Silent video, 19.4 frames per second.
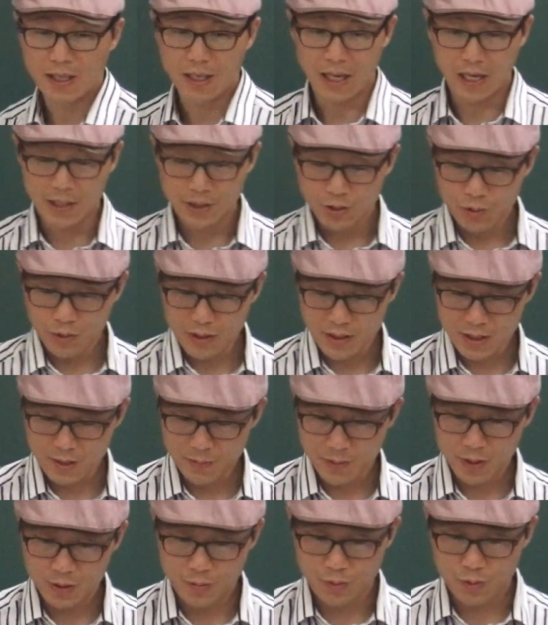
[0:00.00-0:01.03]
안
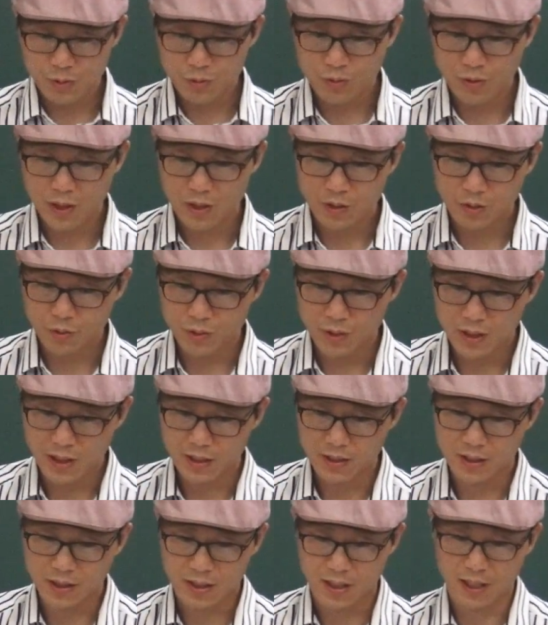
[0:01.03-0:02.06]
들어왔음에도 불구하고 우리가
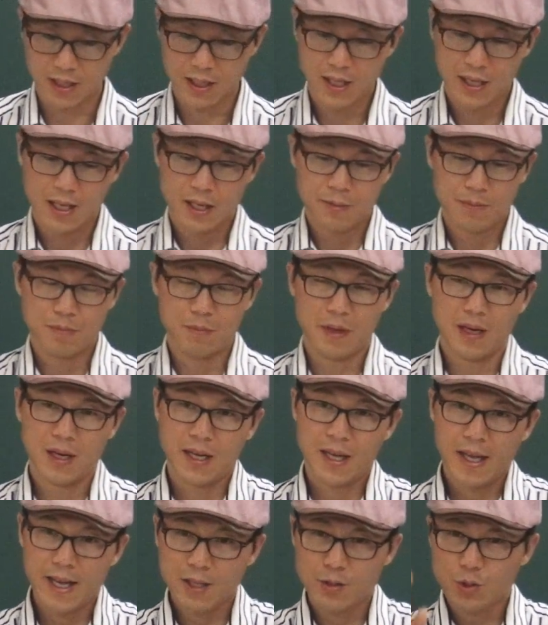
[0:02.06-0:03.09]
어떻게
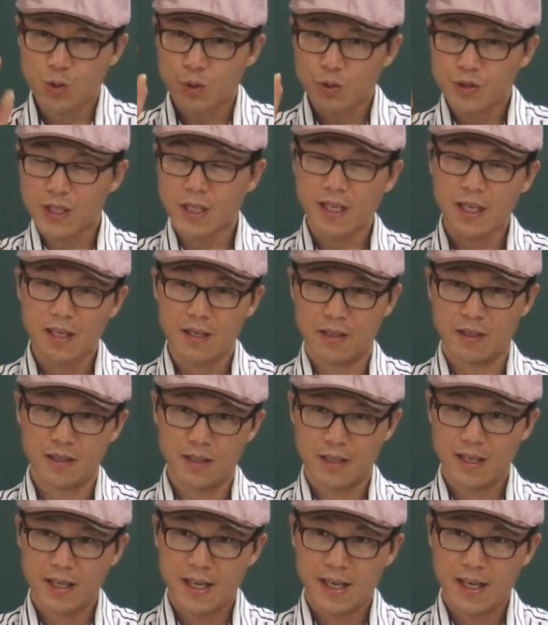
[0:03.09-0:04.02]
소재예요.